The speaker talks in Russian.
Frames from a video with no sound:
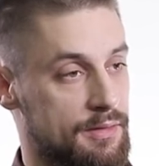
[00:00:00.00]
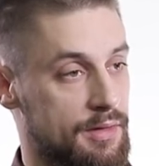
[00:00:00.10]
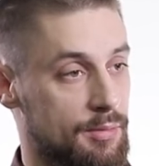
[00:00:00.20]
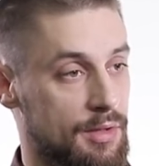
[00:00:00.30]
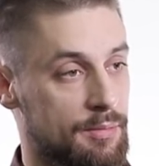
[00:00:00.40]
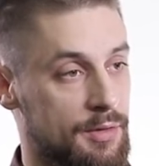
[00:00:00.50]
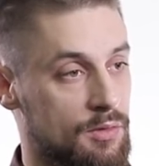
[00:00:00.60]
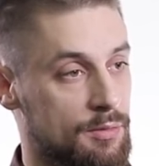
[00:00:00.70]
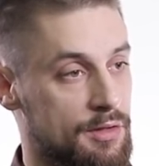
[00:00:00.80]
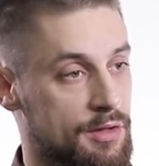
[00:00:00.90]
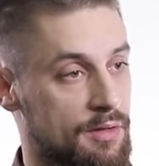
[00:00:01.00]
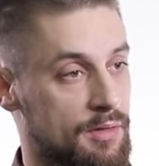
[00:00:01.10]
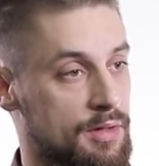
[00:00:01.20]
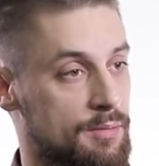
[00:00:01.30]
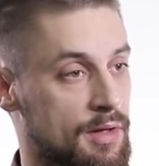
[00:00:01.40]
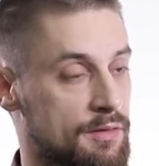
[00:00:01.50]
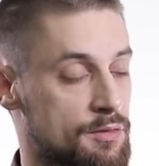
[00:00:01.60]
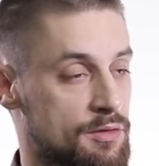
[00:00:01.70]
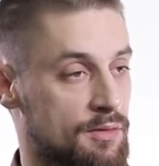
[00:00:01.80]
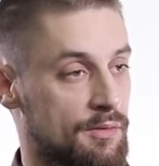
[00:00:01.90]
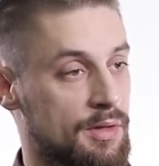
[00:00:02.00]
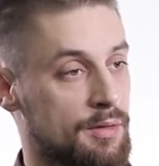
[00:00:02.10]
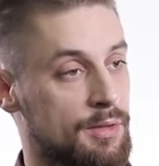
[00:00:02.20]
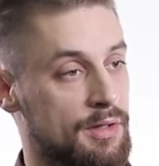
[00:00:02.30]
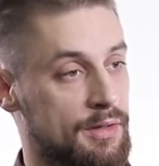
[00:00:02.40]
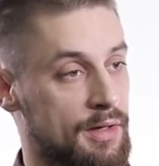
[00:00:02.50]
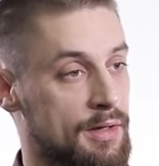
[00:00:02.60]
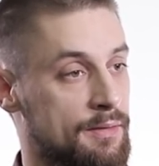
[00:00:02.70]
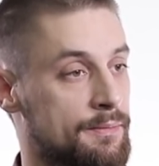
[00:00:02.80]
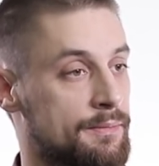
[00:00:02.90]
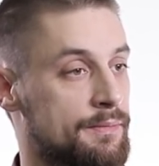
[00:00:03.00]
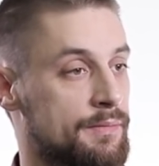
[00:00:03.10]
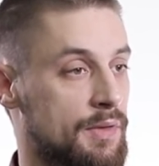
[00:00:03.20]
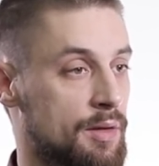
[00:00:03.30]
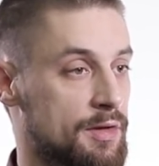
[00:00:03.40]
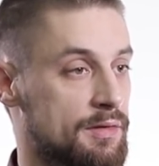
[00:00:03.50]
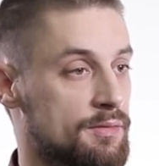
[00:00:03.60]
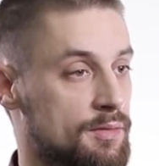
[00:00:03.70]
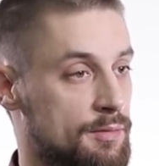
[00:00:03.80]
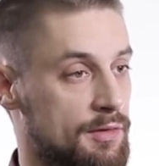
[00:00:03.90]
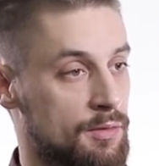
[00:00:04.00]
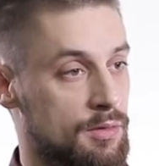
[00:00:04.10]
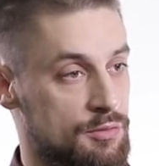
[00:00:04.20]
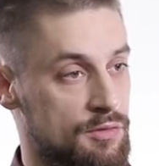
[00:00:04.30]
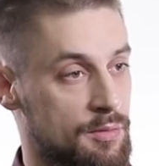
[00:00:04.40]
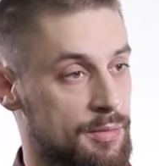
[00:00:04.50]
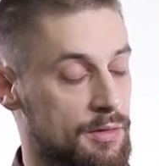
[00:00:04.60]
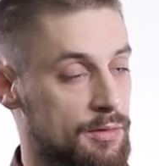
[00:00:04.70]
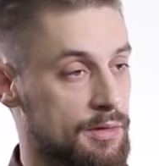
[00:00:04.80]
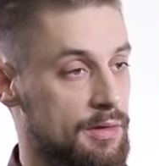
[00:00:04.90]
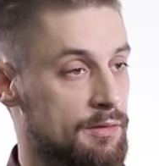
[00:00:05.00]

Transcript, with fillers: не была придумана человеком, а существовала благодаря объективным законам живой природы.